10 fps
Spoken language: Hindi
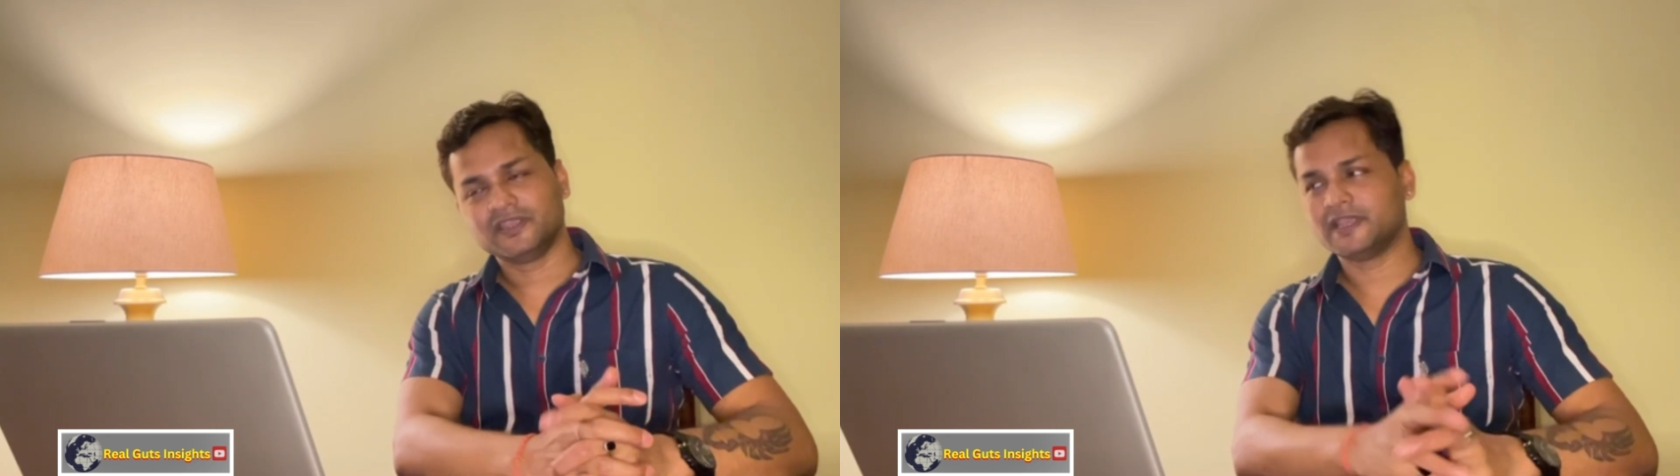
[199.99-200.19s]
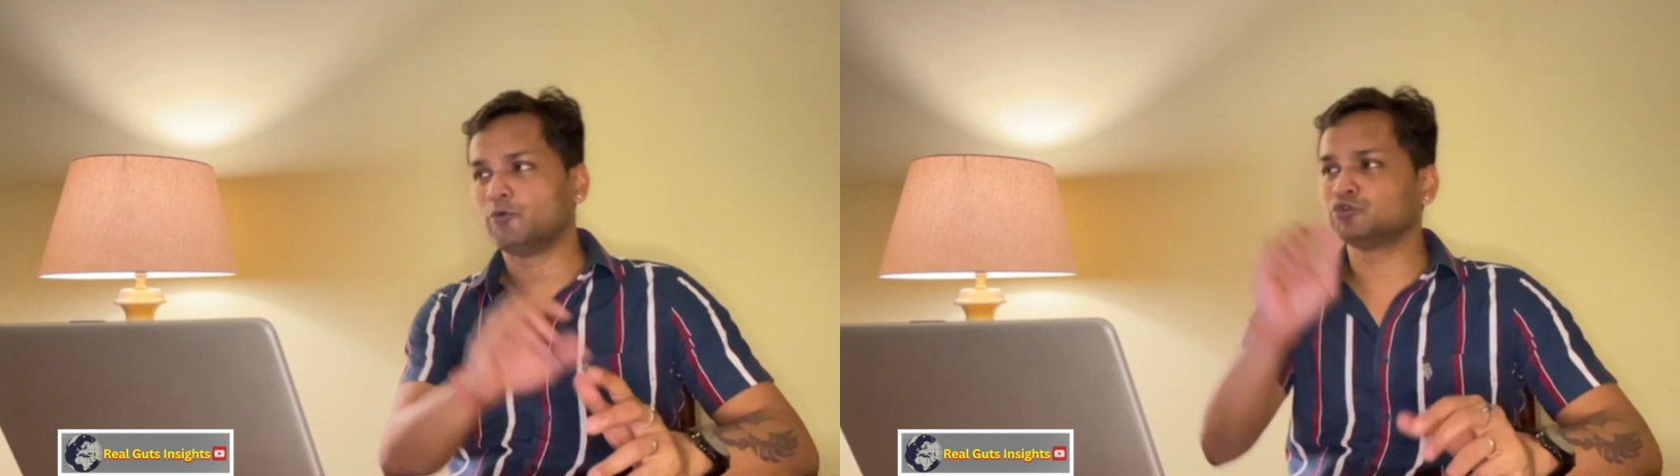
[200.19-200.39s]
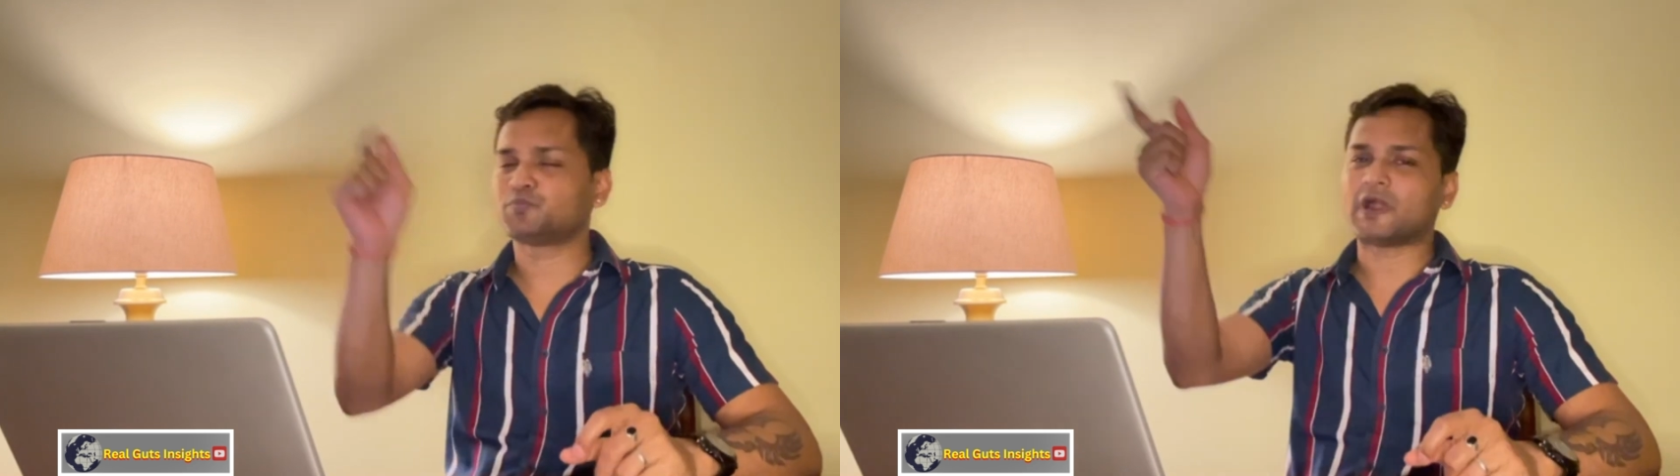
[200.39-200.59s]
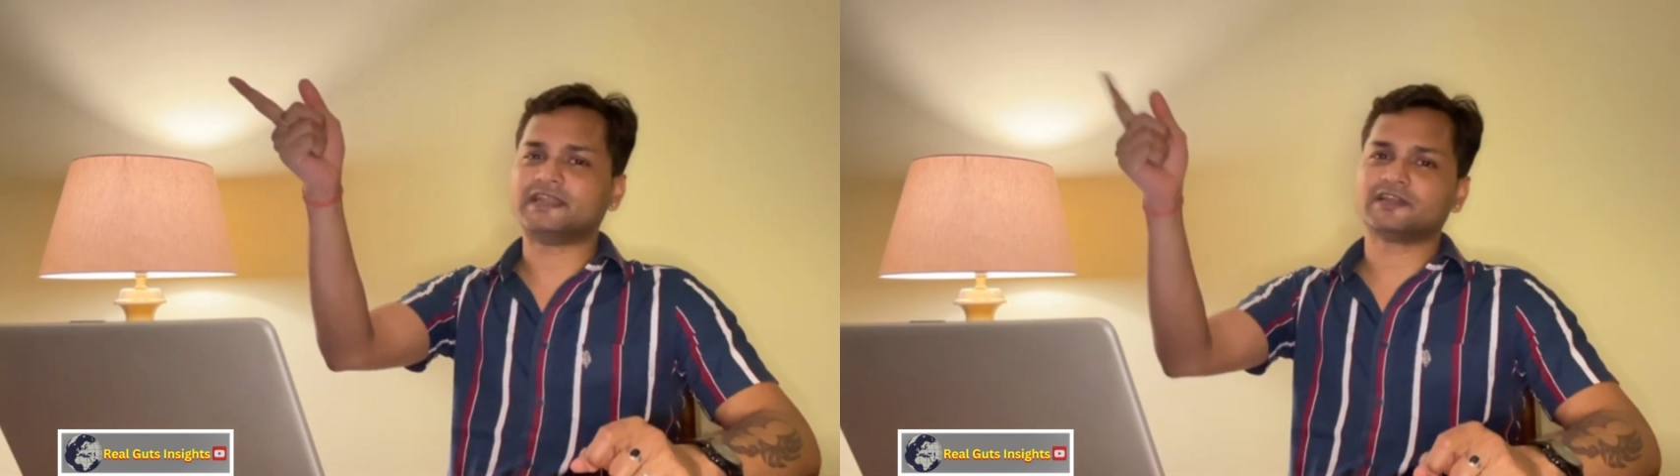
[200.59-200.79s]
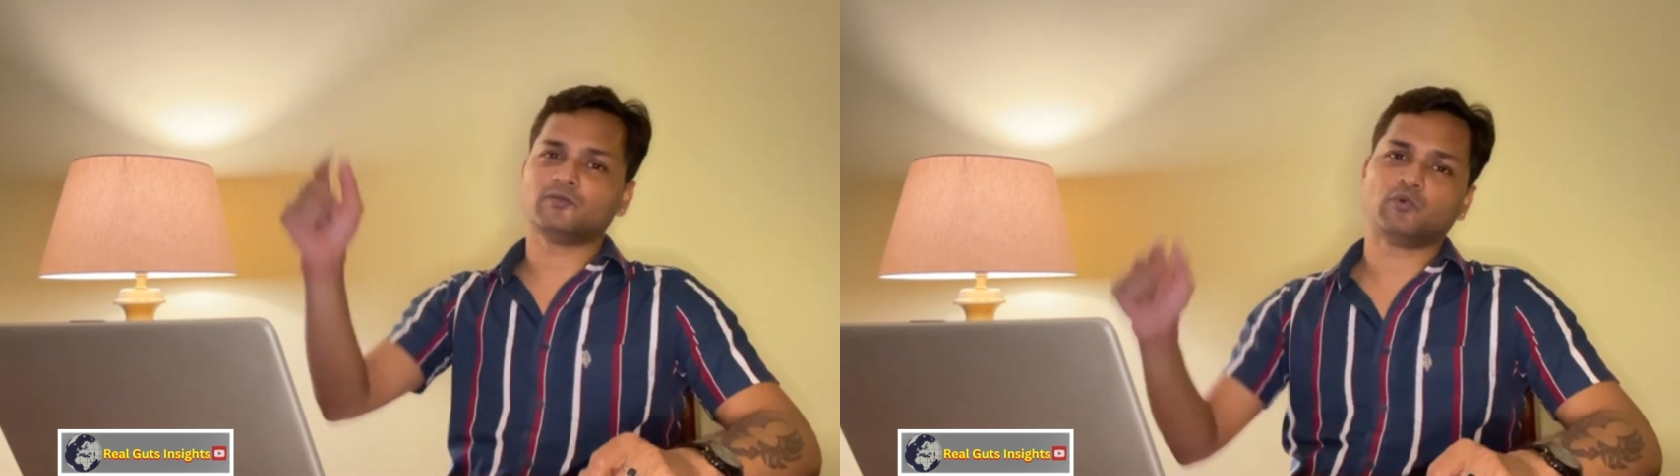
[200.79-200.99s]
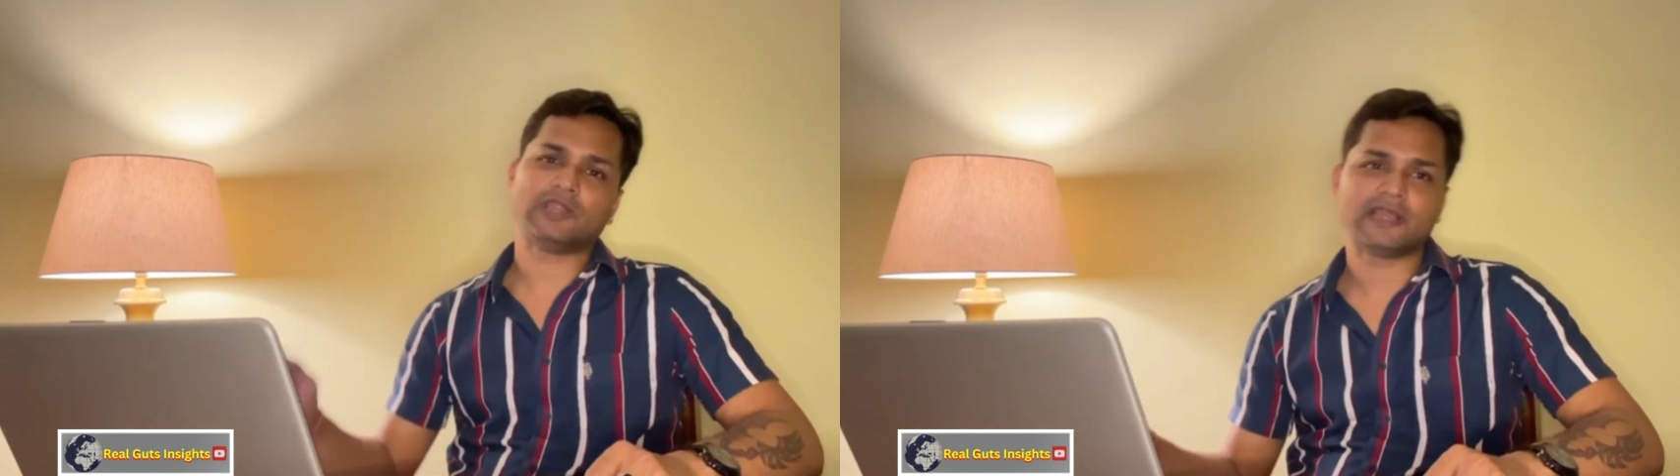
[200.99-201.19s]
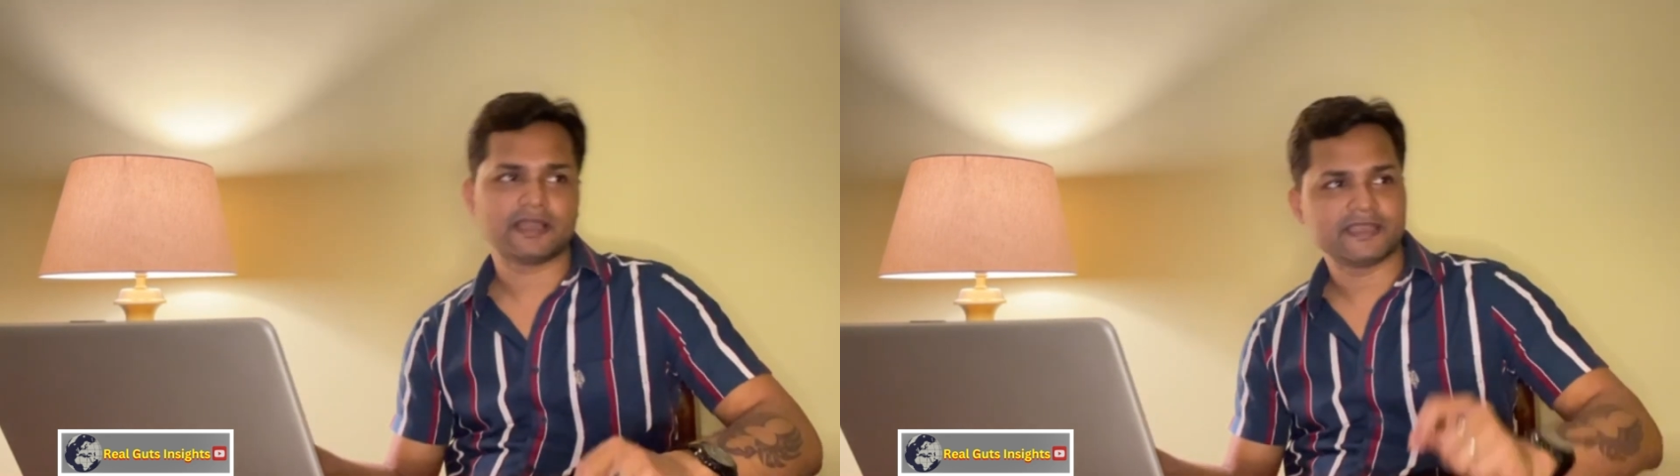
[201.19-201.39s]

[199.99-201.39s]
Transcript: ये उस पार्टी को बोलेगा